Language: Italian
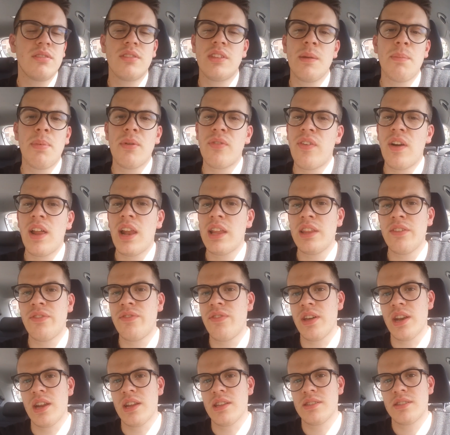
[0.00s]
te può fare la
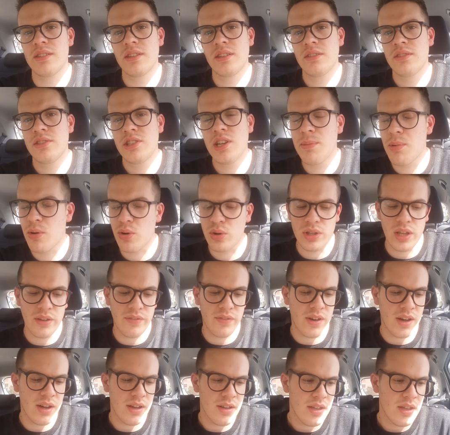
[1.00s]
differenza. C'è poco da
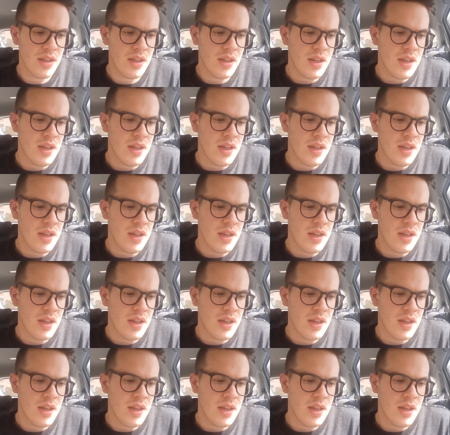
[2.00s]
fare.